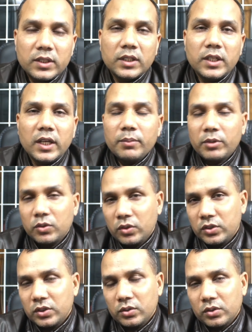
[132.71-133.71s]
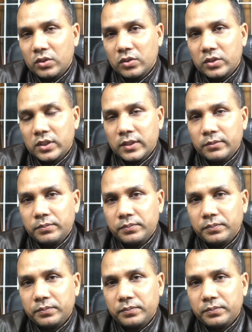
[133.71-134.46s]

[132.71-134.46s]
জাটি এগুলো আমার কোনো কিছু করতে হচ্ছে না